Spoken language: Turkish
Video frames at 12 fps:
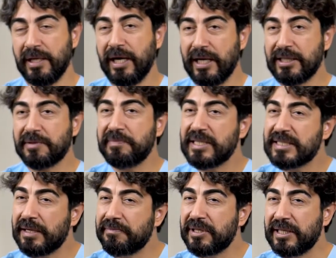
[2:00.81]
Artık
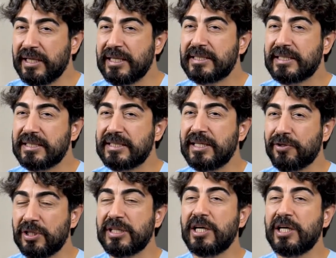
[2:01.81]
beslenmeyi eskisine göre